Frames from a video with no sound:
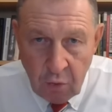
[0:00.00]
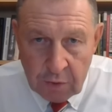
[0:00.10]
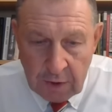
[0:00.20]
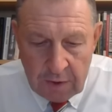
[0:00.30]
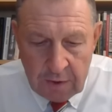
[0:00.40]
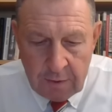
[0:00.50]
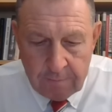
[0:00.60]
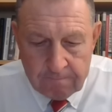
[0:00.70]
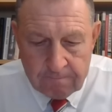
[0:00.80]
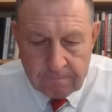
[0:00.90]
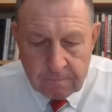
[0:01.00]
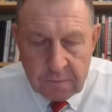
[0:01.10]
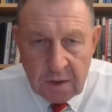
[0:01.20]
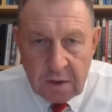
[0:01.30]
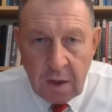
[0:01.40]
Украины
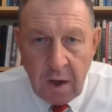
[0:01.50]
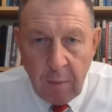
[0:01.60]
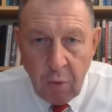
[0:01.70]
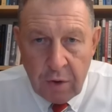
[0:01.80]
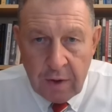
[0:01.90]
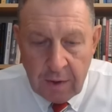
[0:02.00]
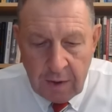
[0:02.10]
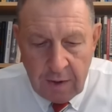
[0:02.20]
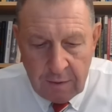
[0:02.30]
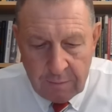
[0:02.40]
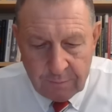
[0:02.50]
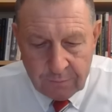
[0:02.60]
дальнобойных ракет.